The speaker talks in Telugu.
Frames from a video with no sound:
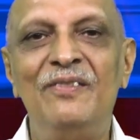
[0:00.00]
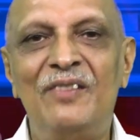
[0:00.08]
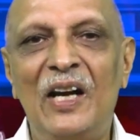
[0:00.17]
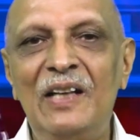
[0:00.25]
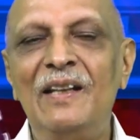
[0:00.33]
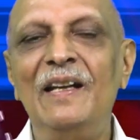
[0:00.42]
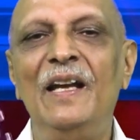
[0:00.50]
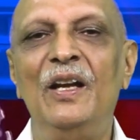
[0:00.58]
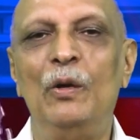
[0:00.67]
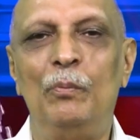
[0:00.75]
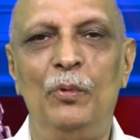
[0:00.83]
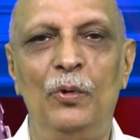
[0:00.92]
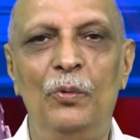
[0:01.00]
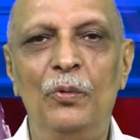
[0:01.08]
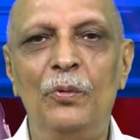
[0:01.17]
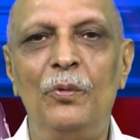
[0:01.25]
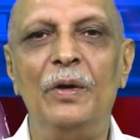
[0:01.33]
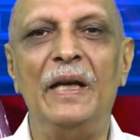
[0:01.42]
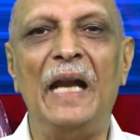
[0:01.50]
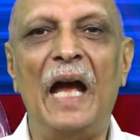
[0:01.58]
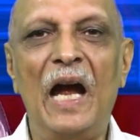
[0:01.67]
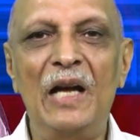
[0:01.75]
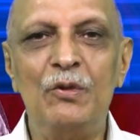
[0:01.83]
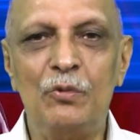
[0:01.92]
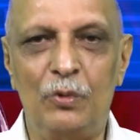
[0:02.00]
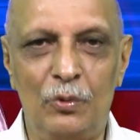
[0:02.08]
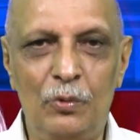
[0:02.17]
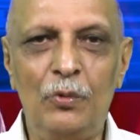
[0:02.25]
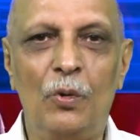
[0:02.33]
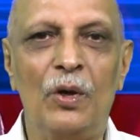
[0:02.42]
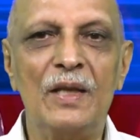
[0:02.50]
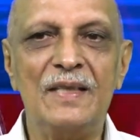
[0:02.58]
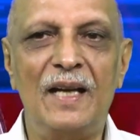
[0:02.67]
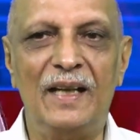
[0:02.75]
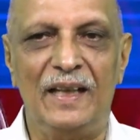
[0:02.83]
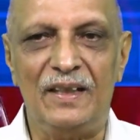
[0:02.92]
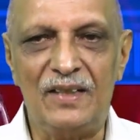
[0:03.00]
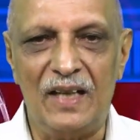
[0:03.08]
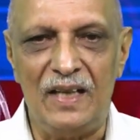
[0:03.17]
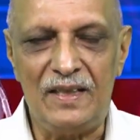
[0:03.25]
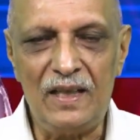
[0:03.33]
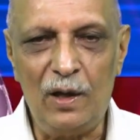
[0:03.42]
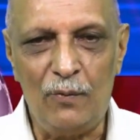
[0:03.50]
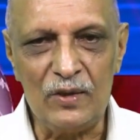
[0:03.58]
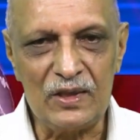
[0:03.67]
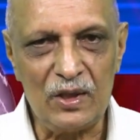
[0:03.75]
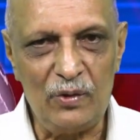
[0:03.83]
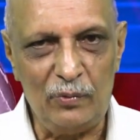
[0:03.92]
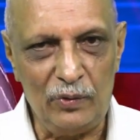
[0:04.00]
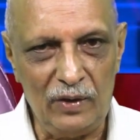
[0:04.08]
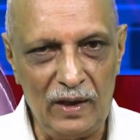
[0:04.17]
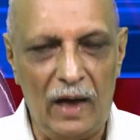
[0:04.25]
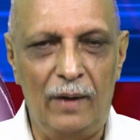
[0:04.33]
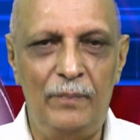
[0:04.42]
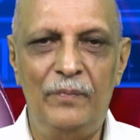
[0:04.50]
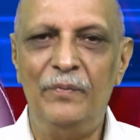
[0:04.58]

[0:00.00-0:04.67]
థ్రెట్ లేనప్పుడు నాటోను కొనసాగించాల్సిన అవసరం ఉందా